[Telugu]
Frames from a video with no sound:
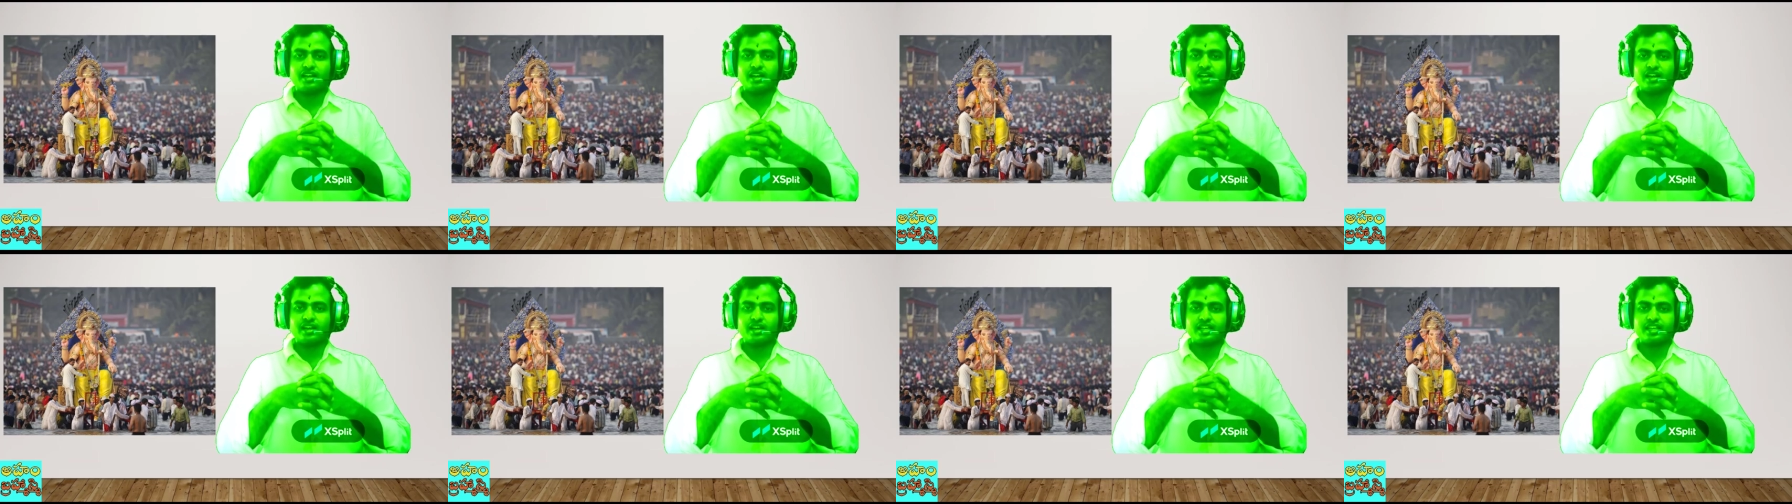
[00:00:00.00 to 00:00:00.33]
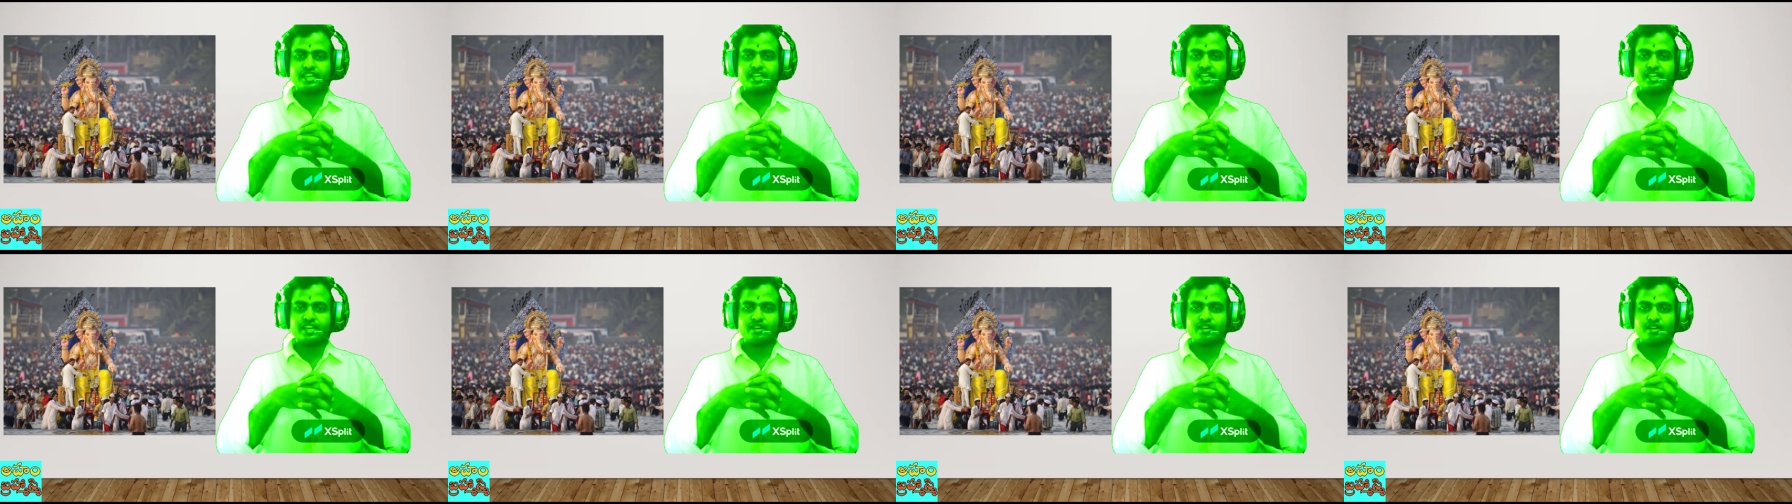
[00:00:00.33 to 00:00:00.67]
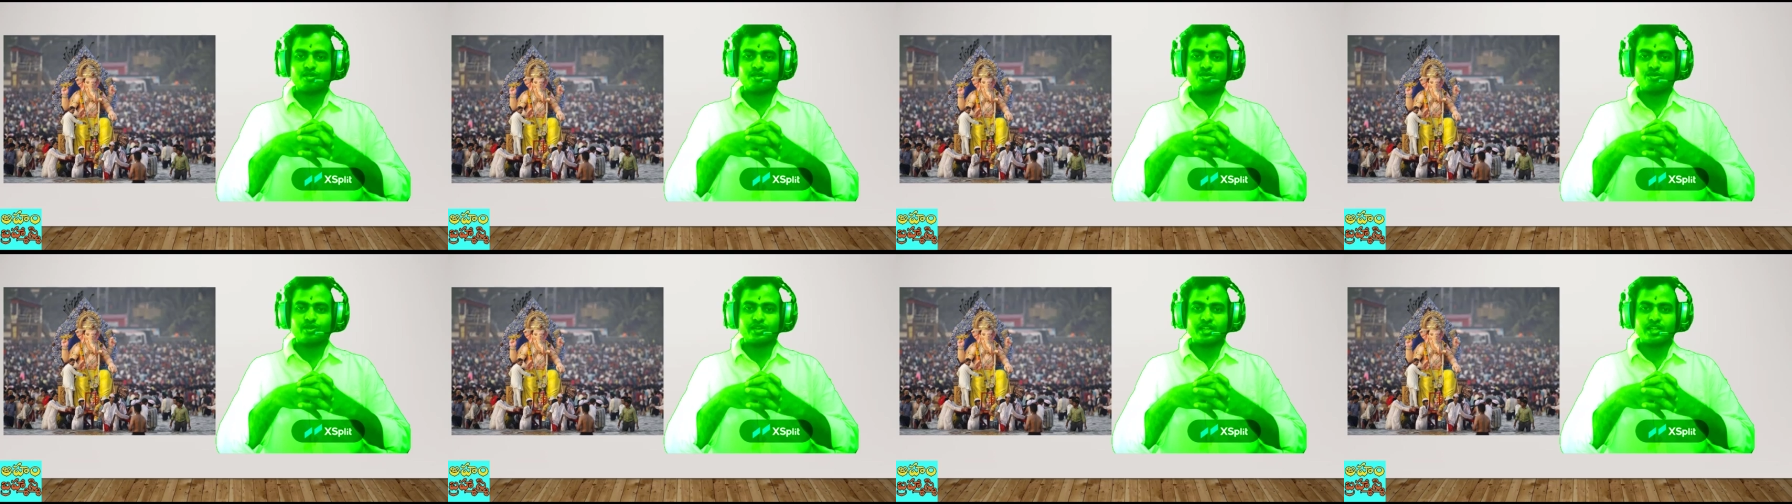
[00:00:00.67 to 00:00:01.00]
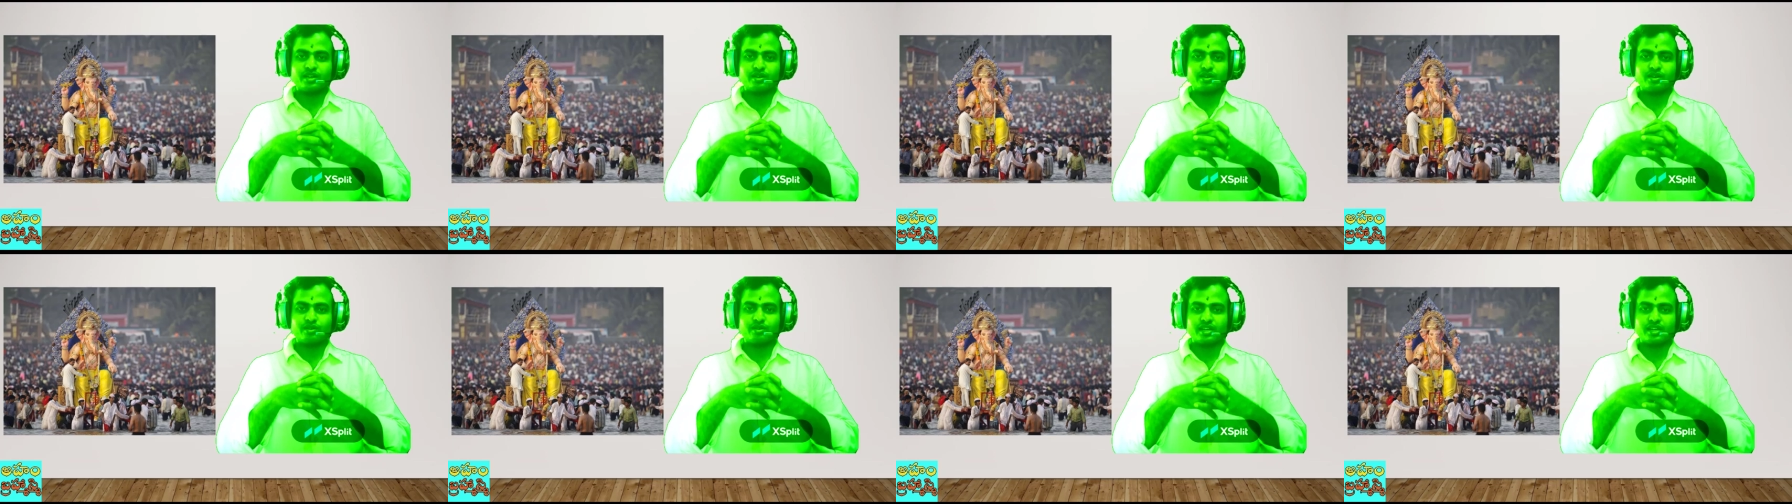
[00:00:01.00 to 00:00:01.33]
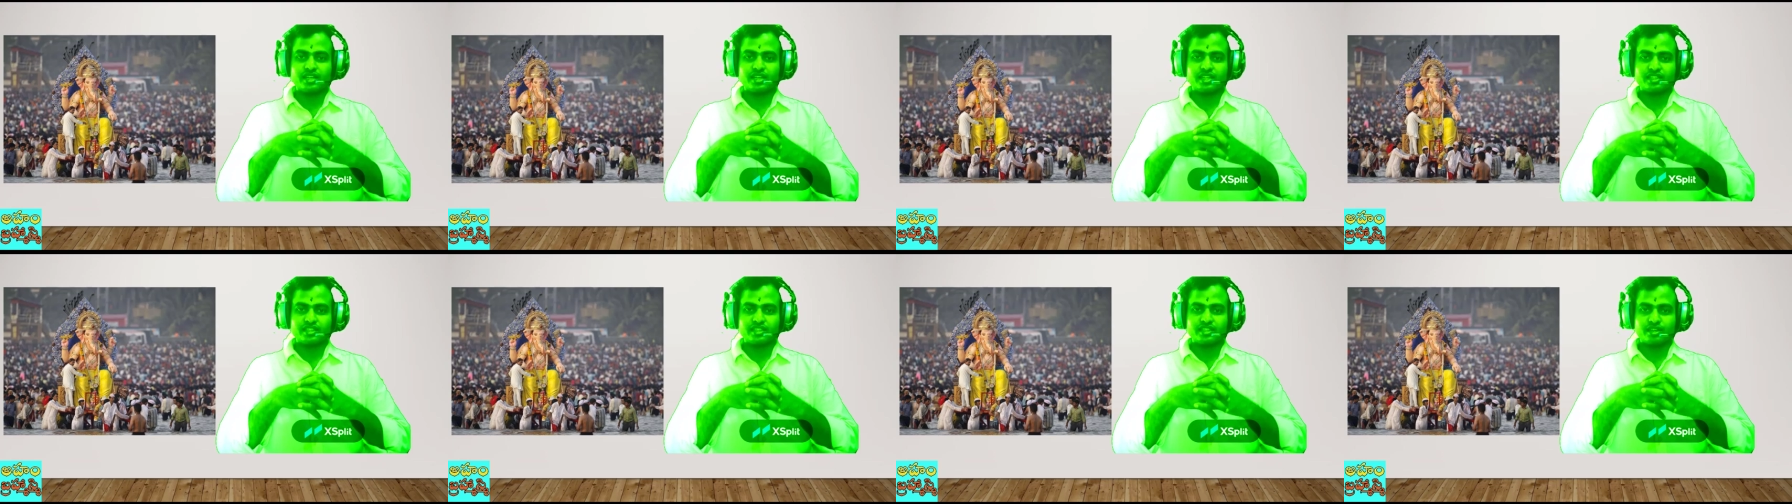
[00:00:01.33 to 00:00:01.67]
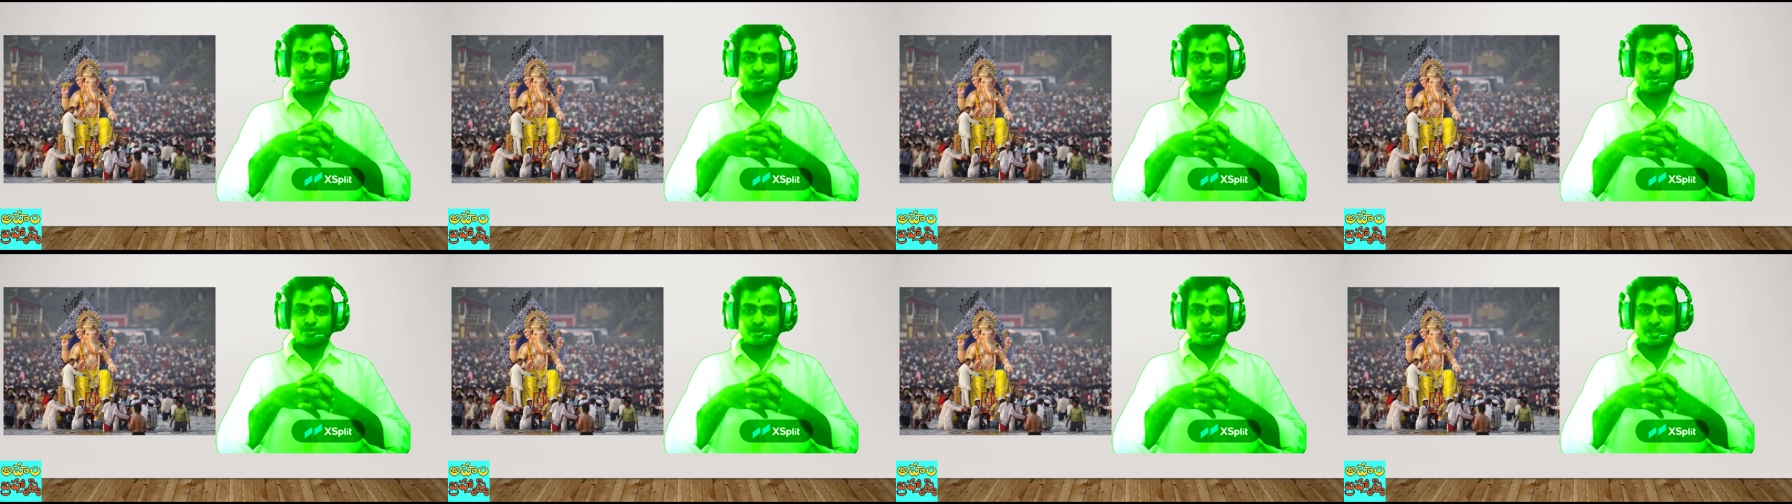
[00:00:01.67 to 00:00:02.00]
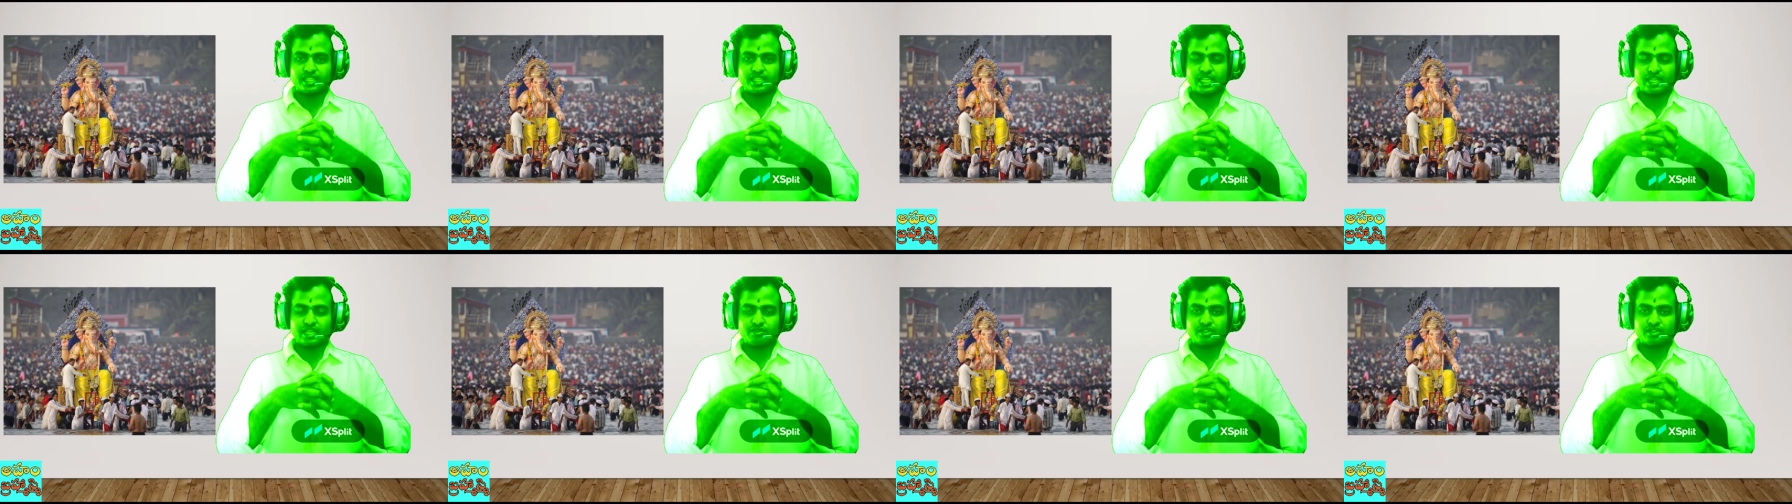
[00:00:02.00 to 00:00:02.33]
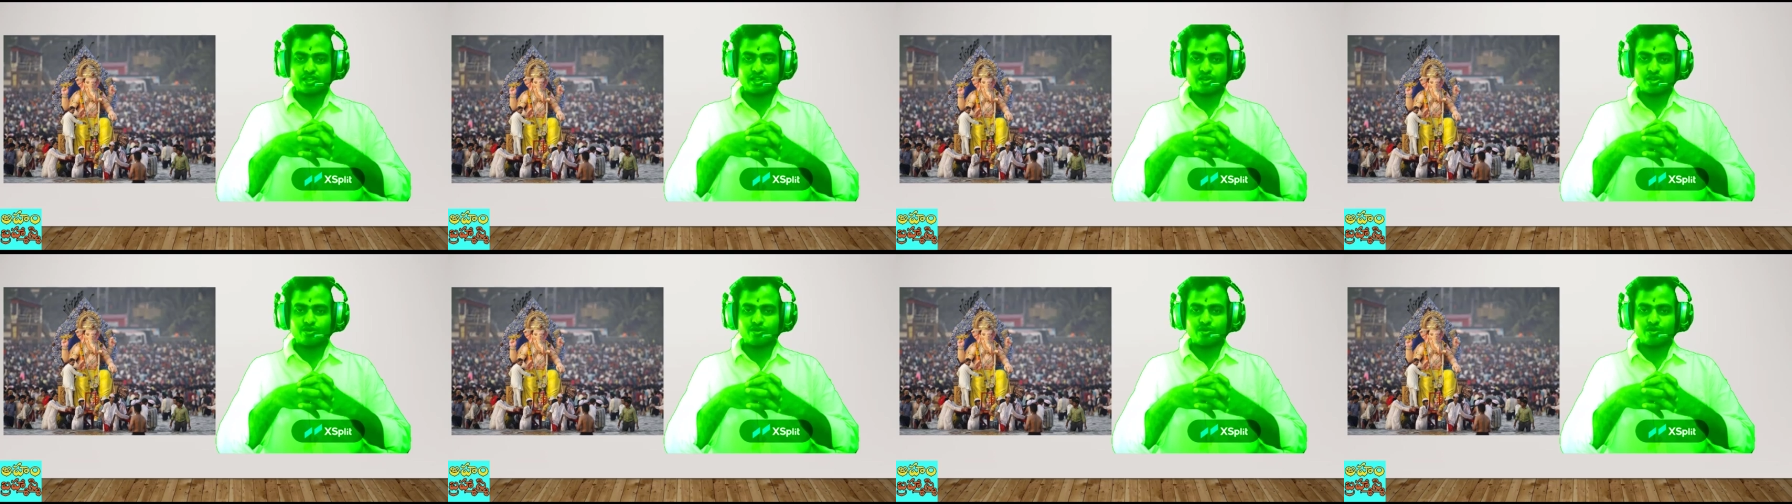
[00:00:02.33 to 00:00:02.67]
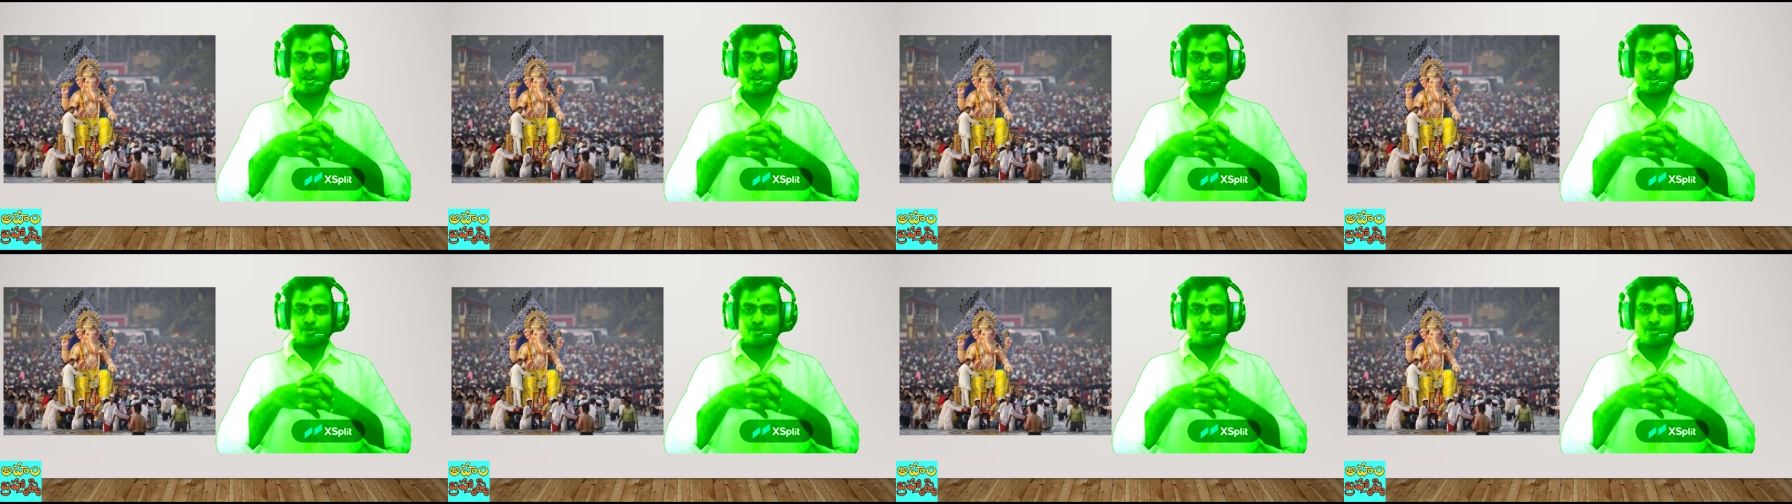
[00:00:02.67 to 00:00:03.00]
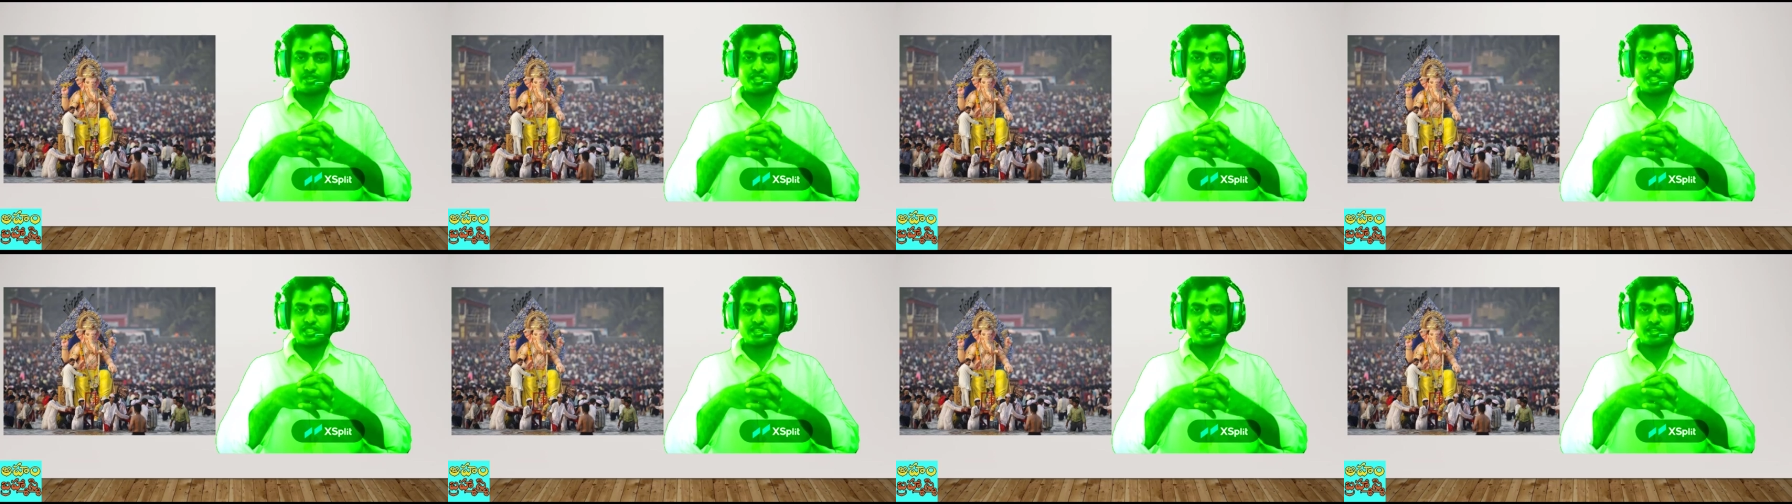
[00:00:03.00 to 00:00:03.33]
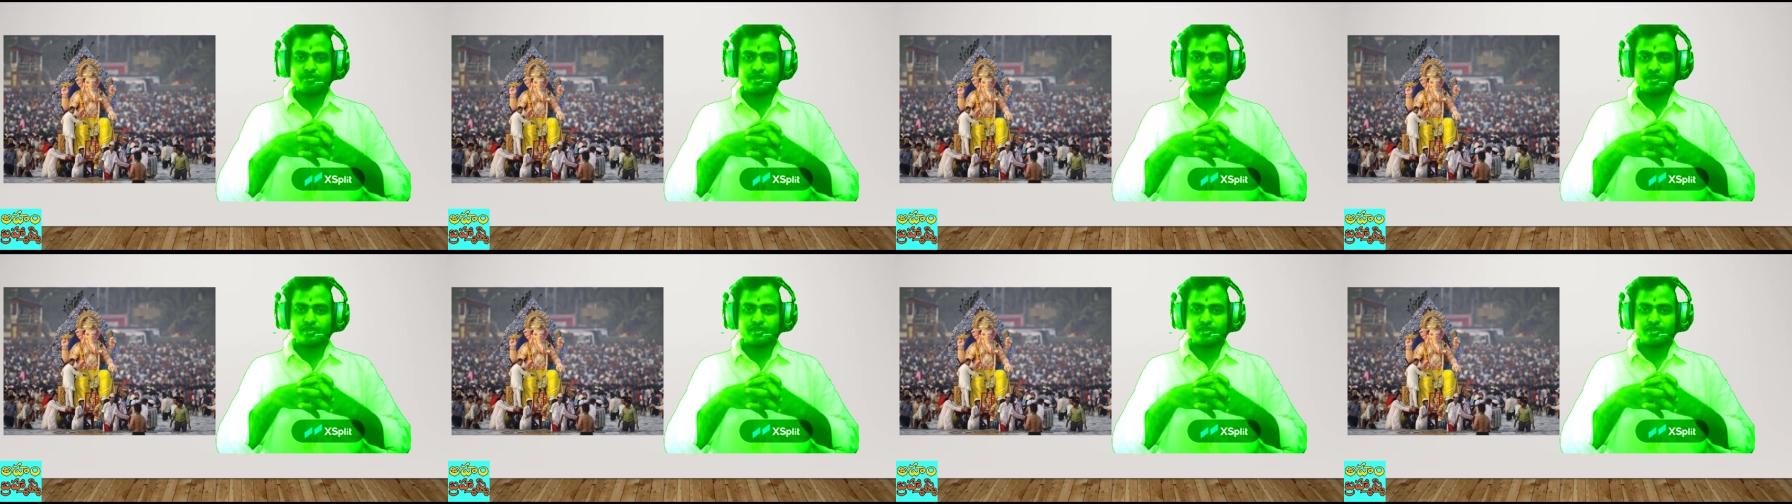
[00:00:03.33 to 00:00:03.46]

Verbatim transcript: ఇక్కడ ఉండే వాళ్ళంతా కూడా తెలివి తక్కువ వాళ్ళు వచ్చి